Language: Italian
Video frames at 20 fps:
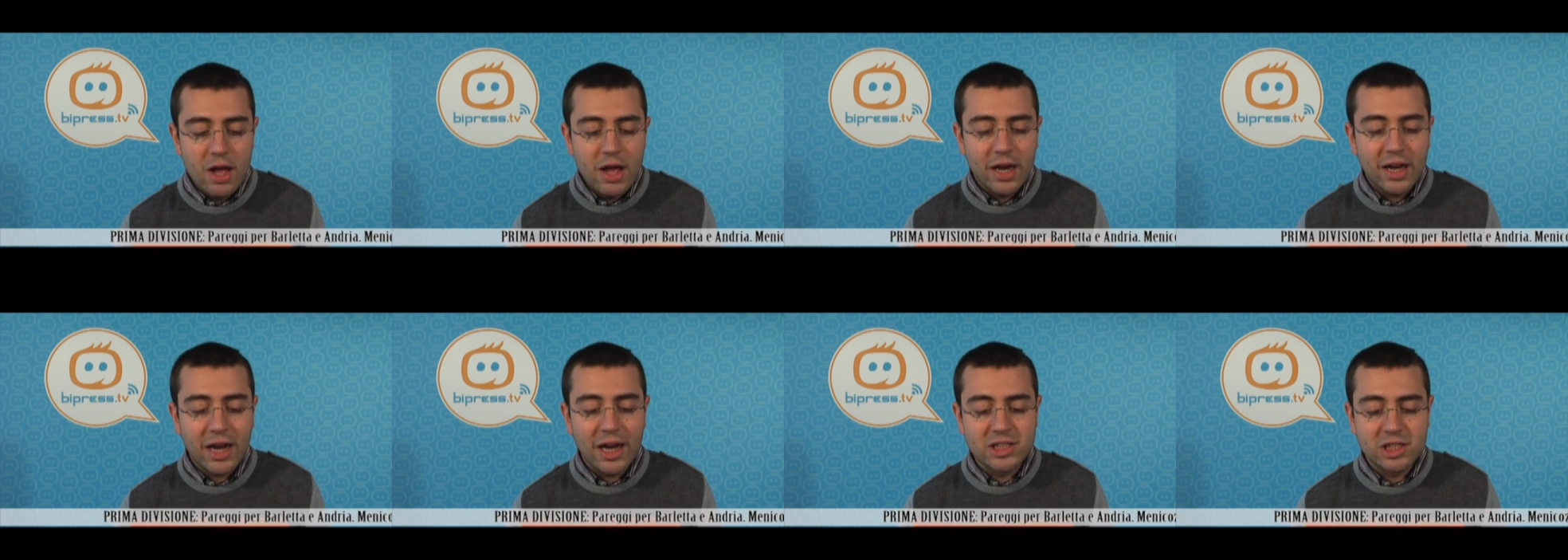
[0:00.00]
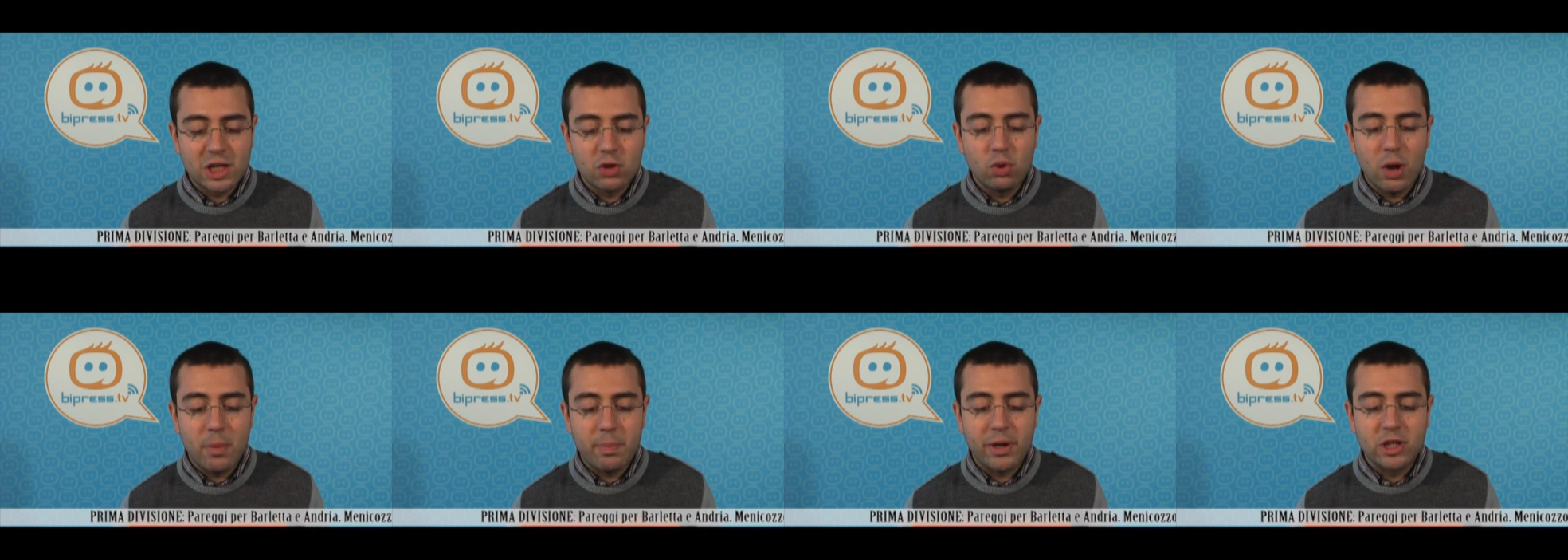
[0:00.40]
grazie
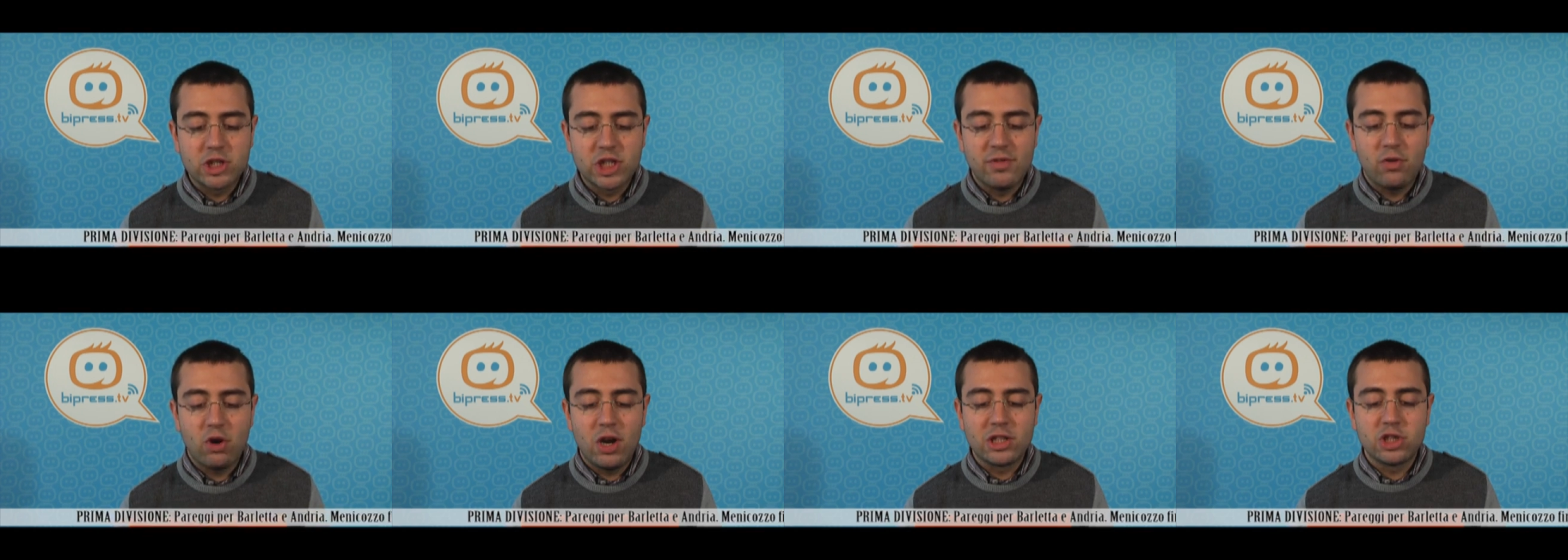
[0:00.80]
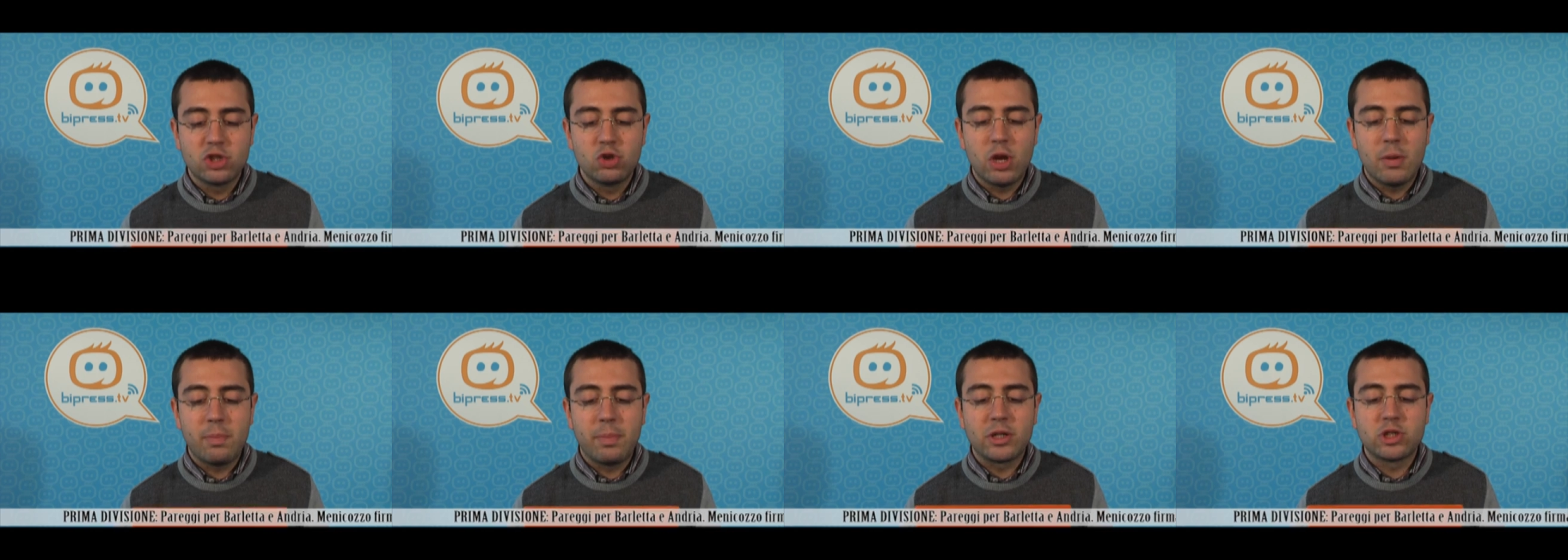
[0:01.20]
ad una pregevole
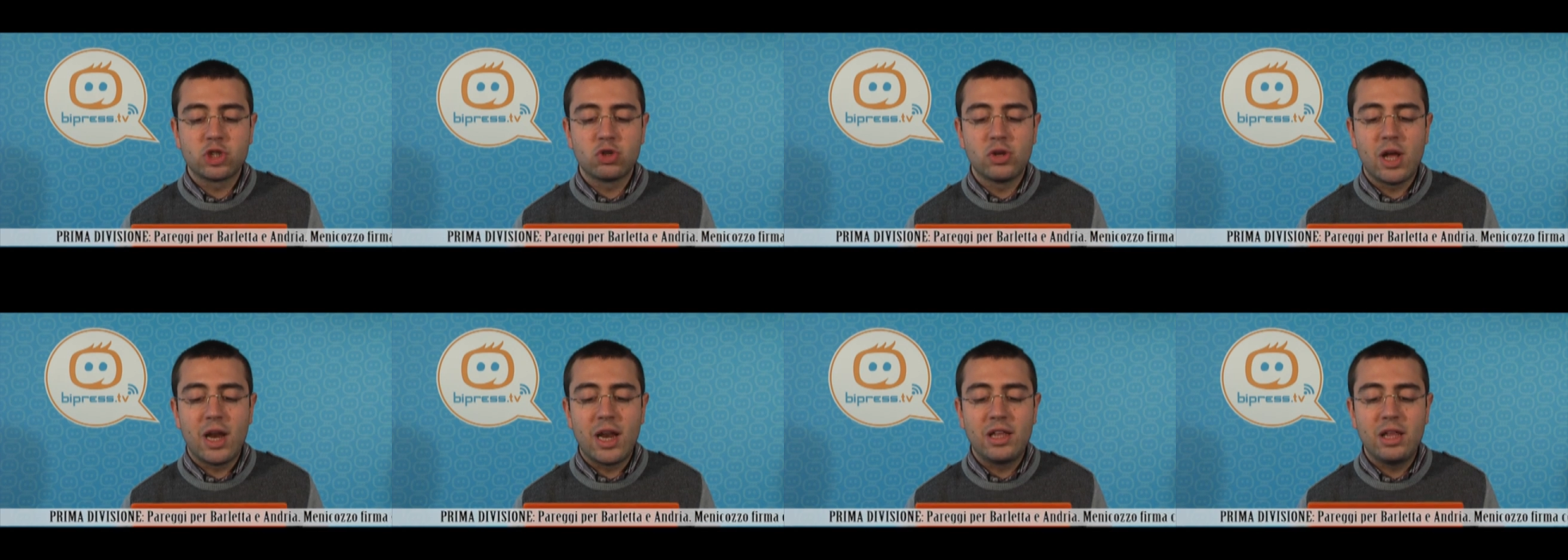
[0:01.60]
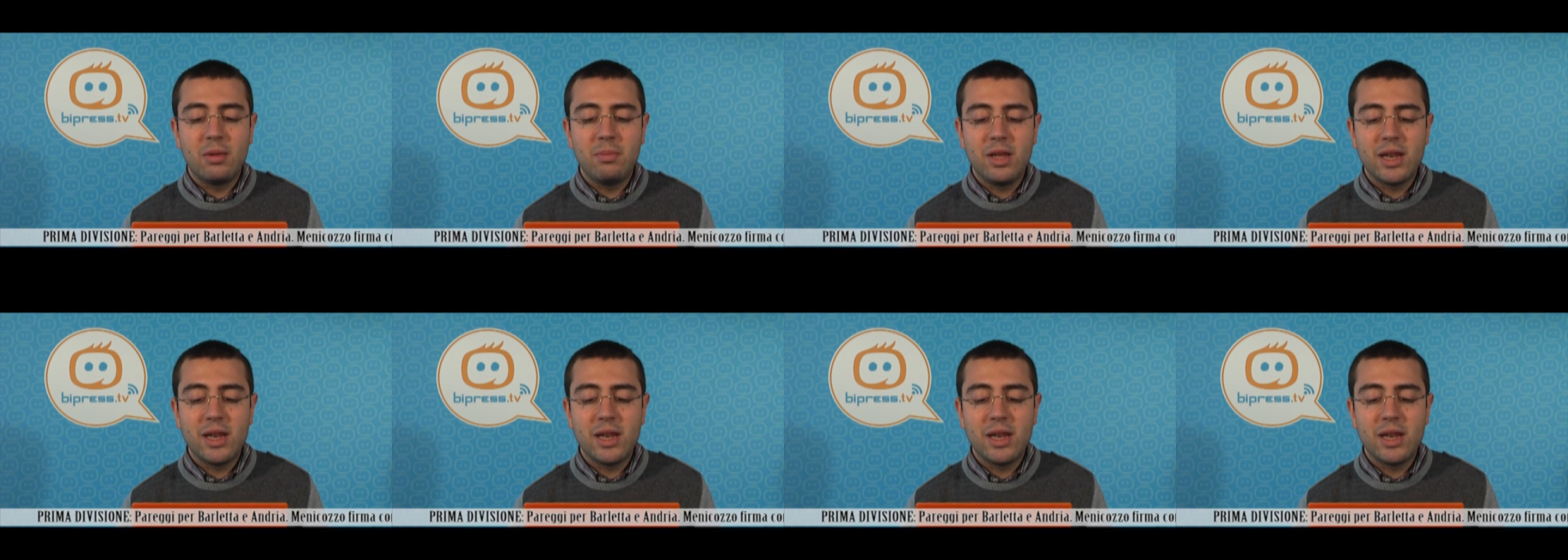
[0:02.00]
azione personale di